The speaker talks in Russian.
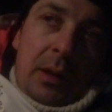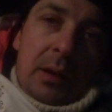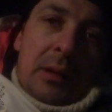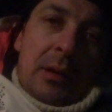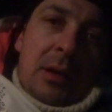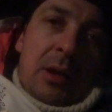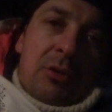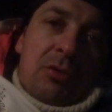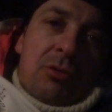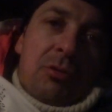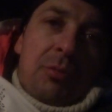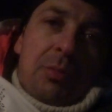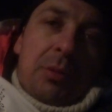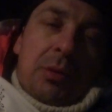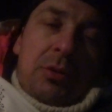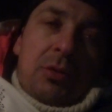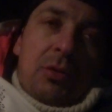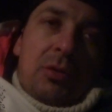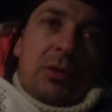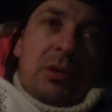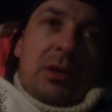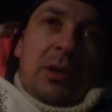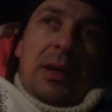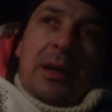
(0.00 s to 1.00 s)
Так что,
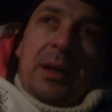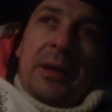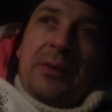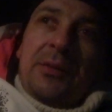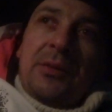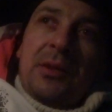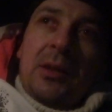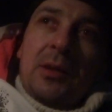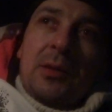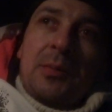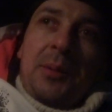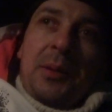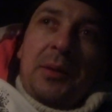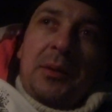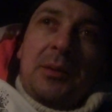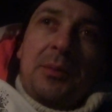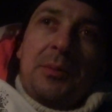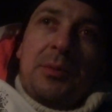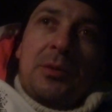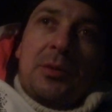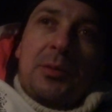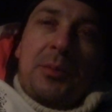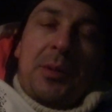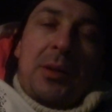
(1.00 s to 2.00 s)
братульцы, всем
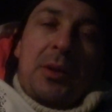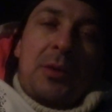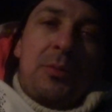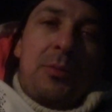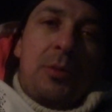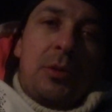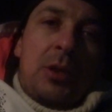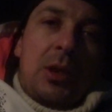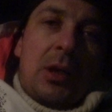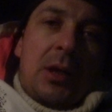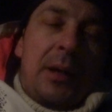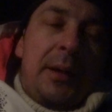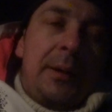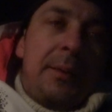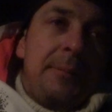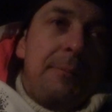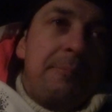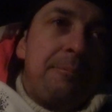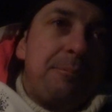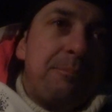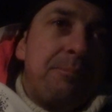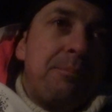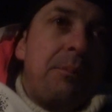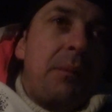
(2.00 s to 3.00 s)
спасибо за просмотр.
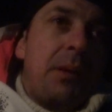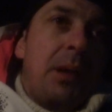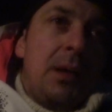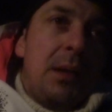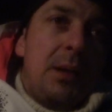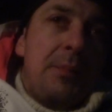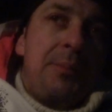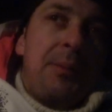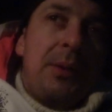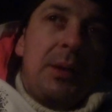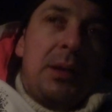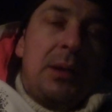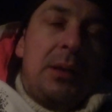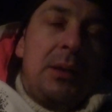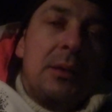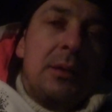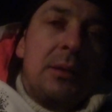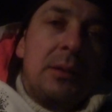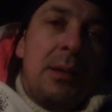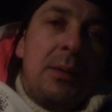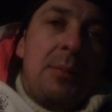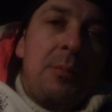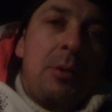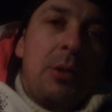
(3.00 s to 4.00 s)
А я поехал
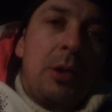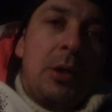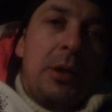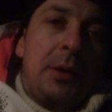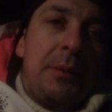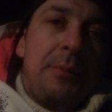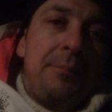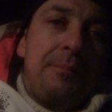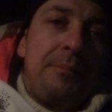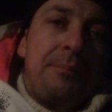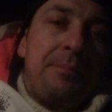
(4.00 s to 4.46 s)
домой.